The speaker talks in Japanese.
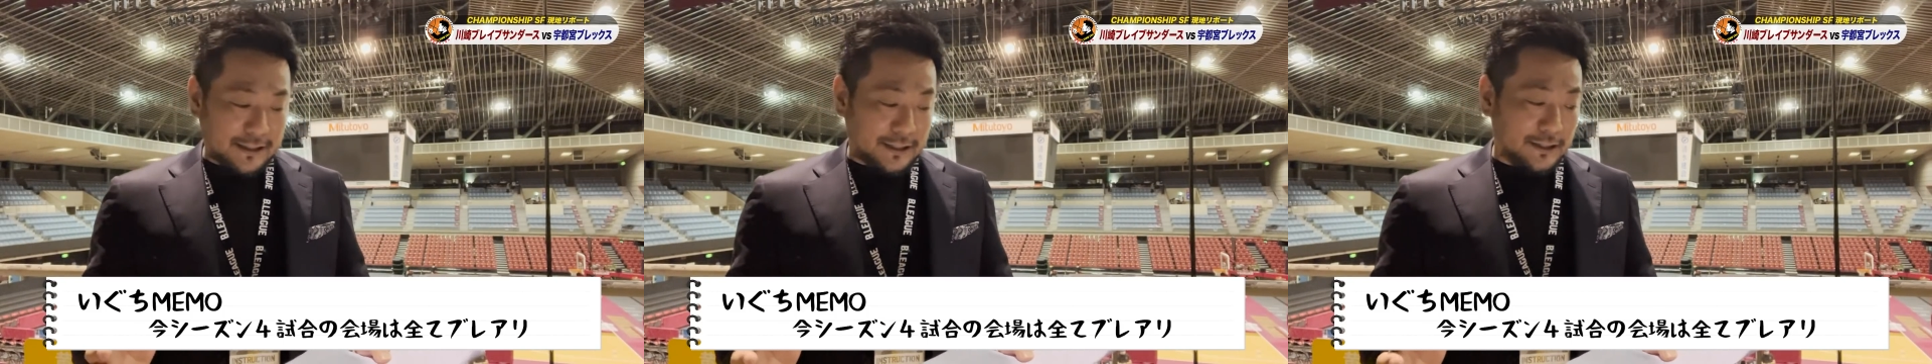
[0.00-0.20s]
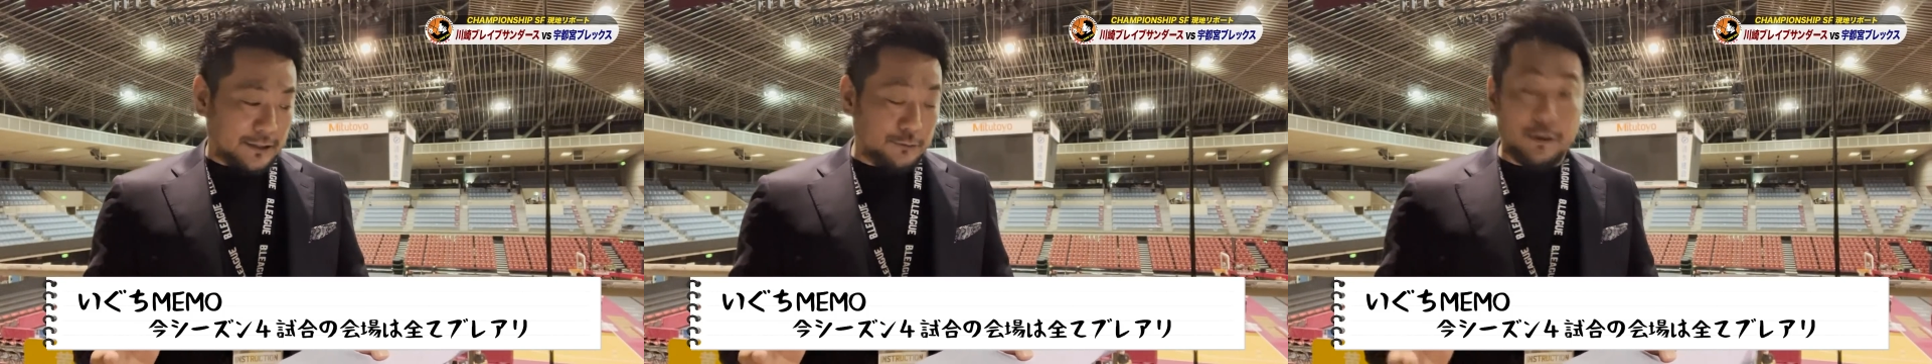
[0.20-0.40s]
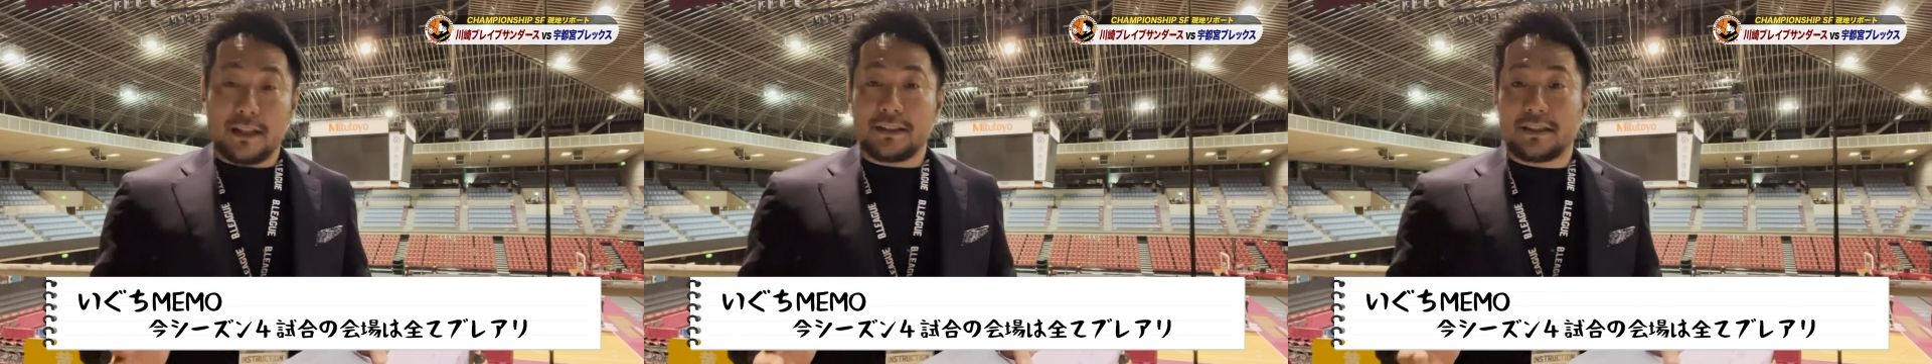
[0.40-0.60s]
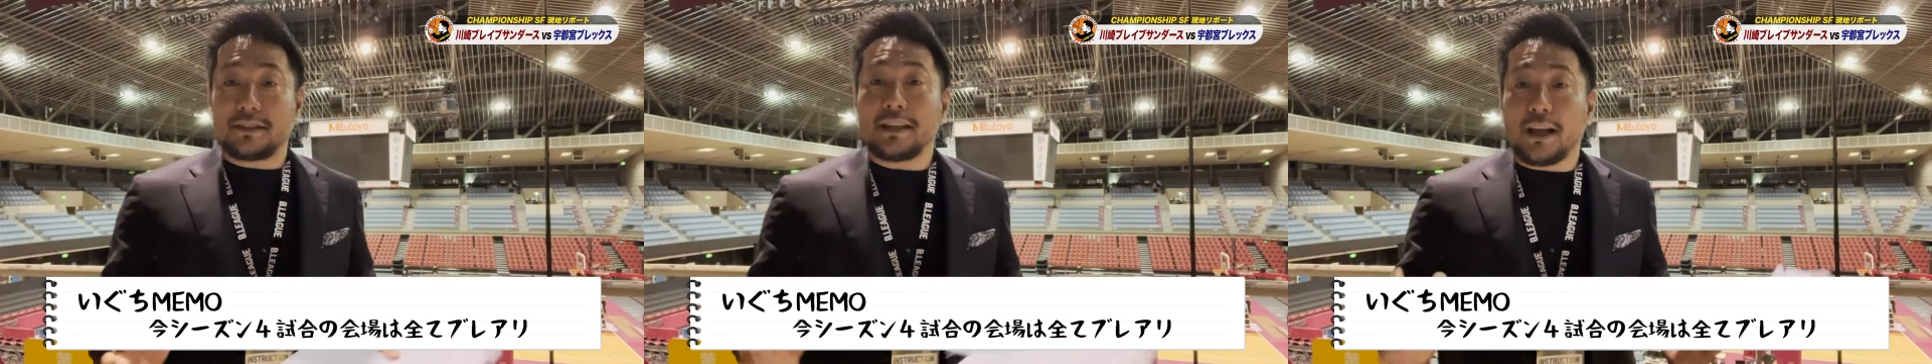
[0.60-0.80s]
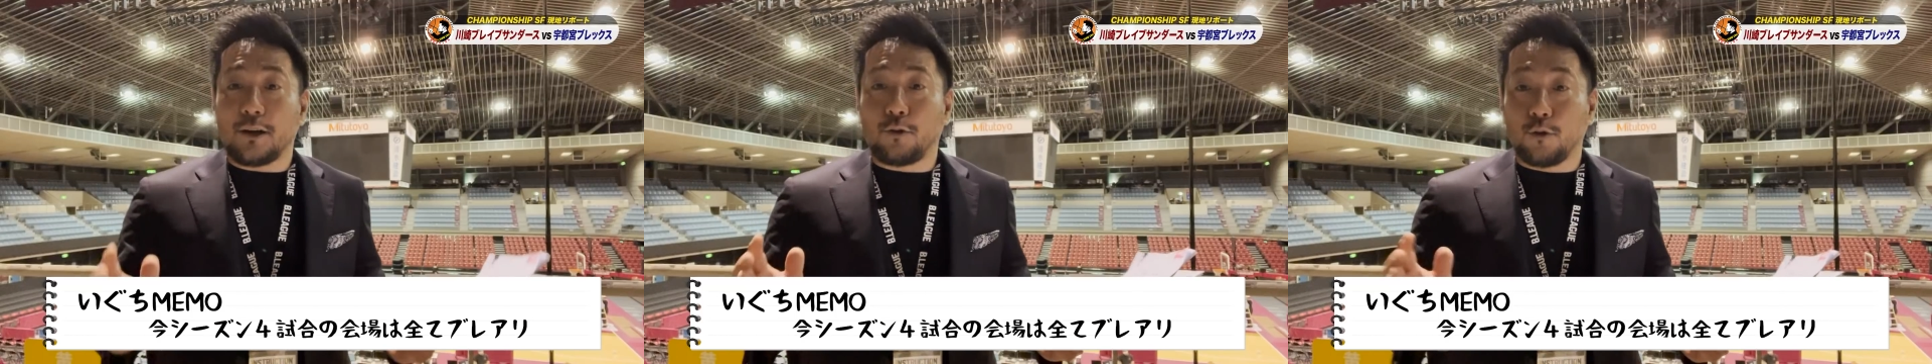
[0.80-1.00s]
崎は
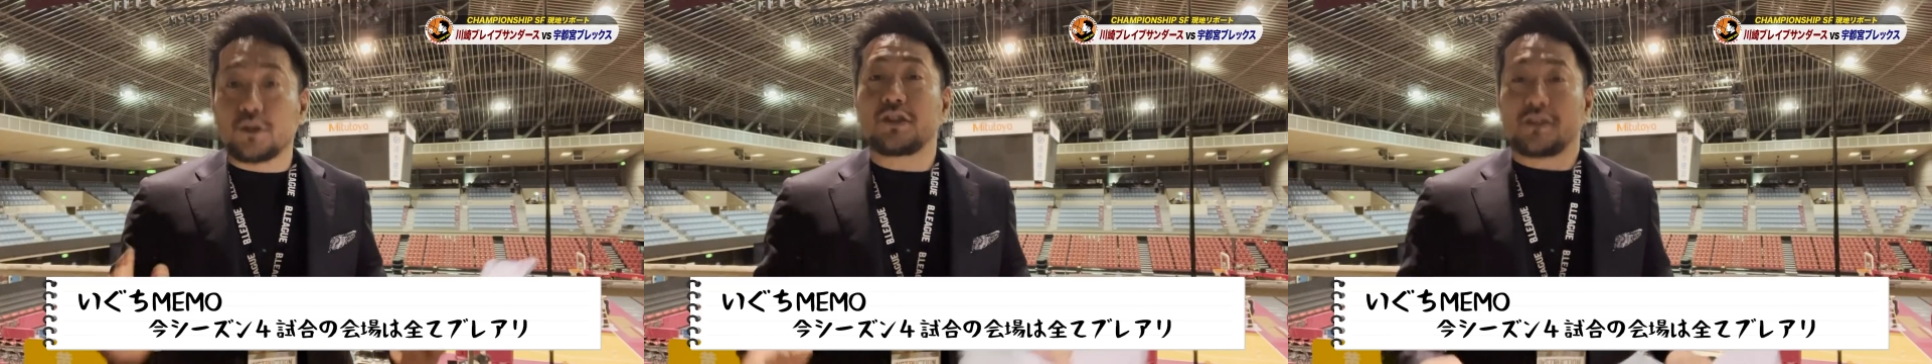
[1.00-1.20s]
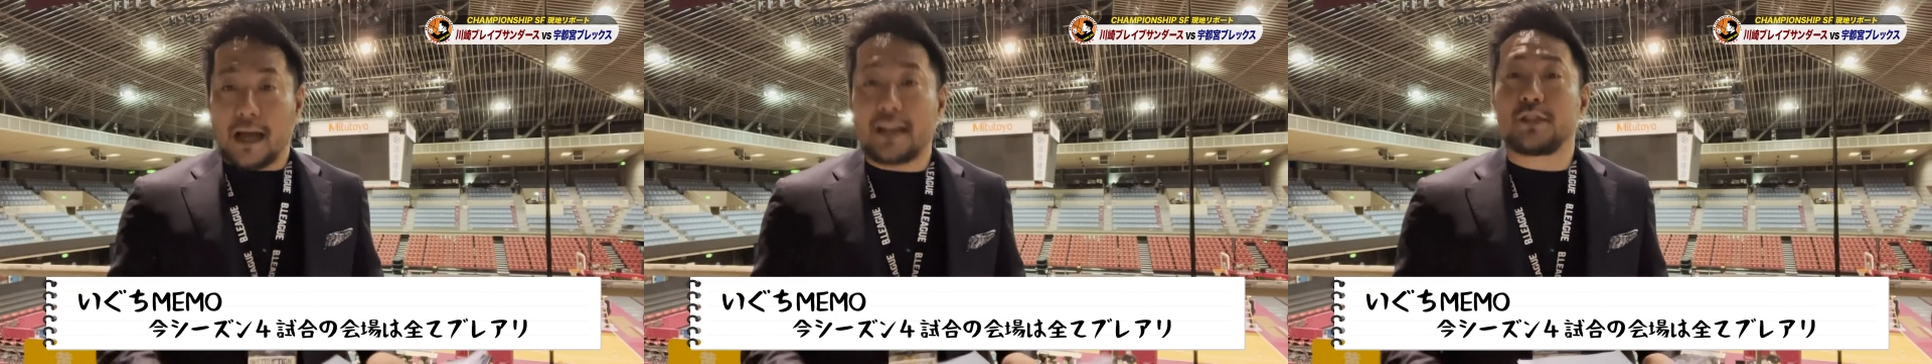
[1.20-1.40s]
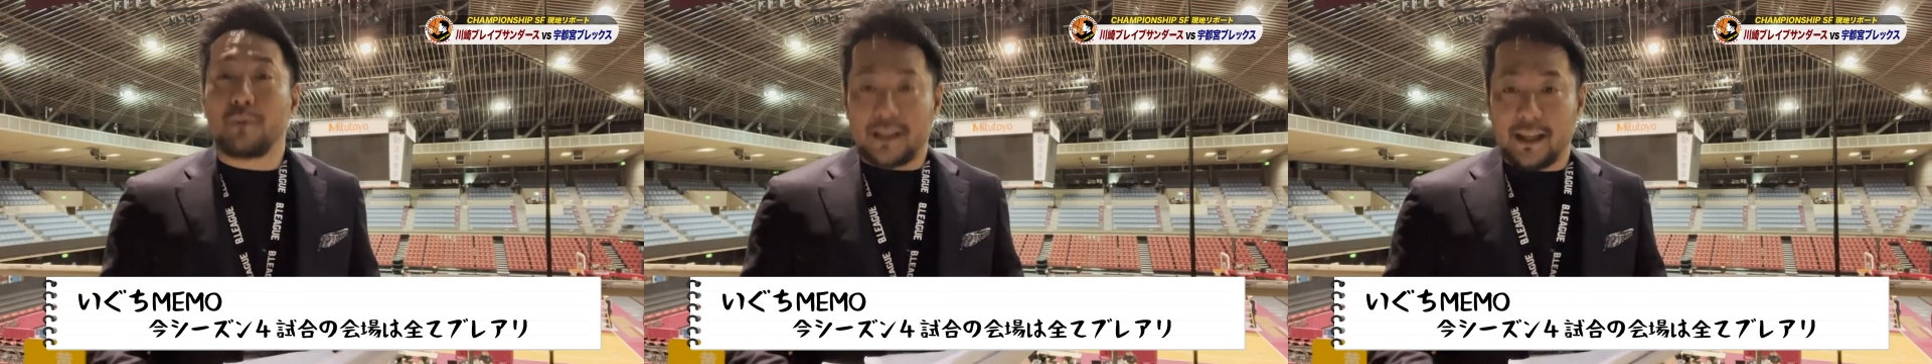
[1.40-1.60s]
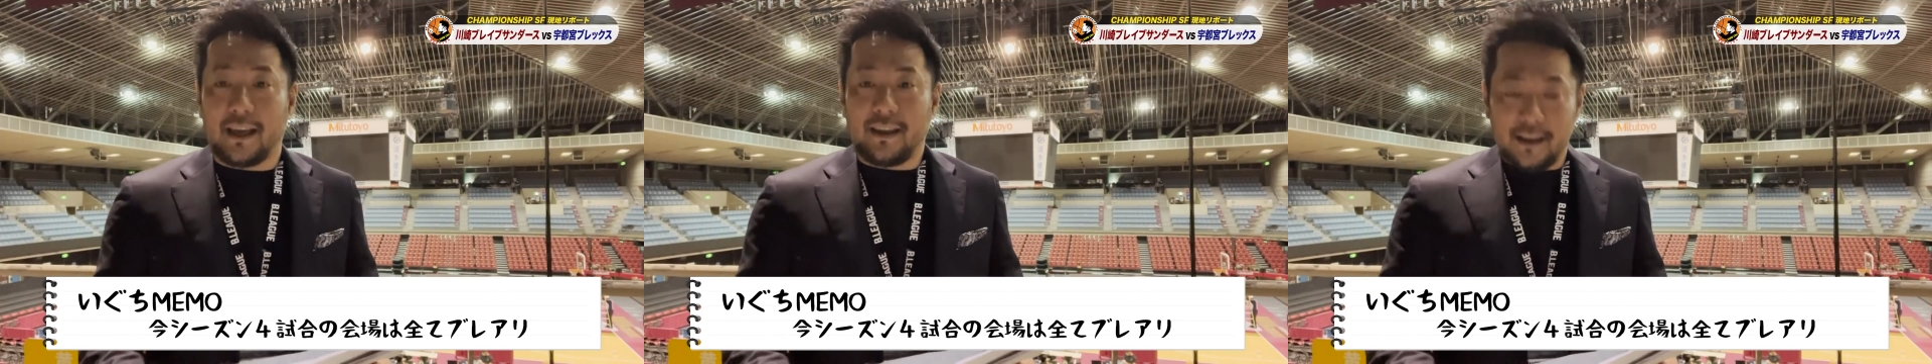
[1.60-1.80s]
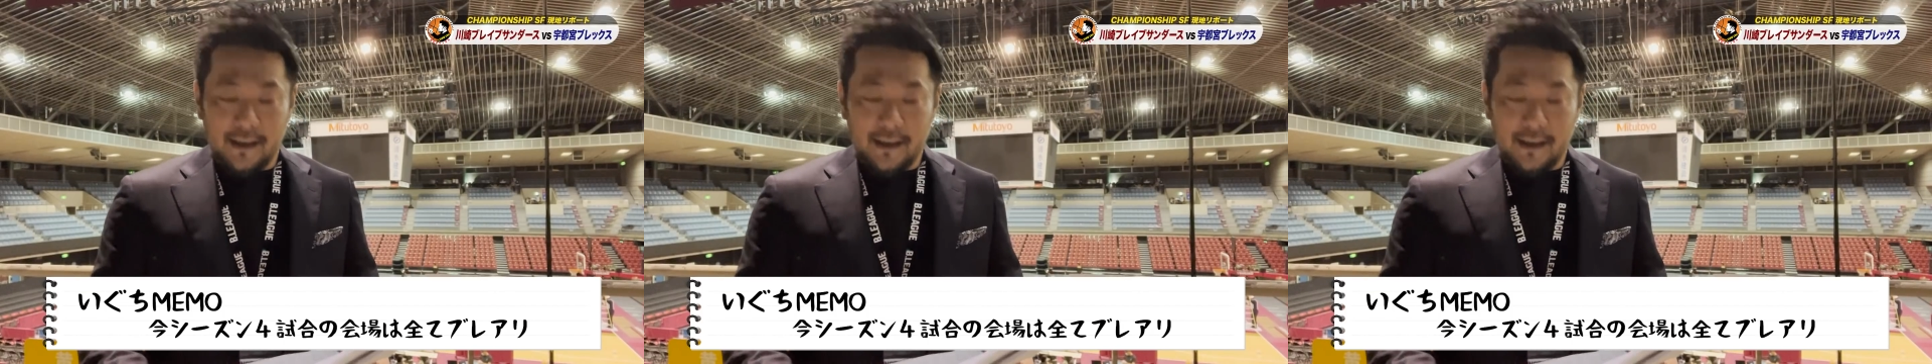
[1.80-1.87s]
実は今シーズン初めて、